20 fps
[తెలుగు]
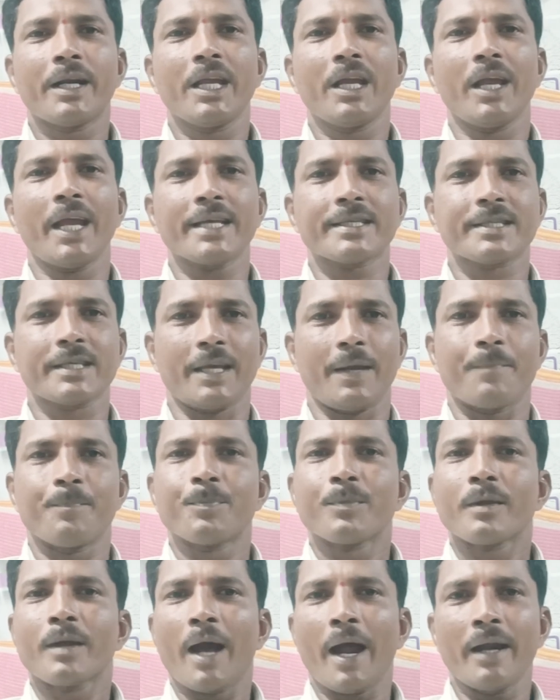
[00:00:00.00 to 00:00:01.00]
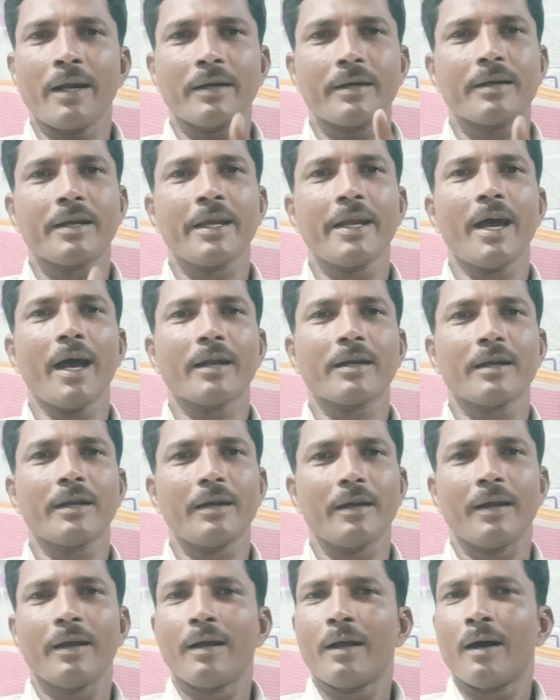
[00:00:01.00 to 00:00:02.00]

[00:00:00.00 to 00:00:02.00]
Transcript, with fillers: డిఎస్సి e అండ్ టిఆర్టీ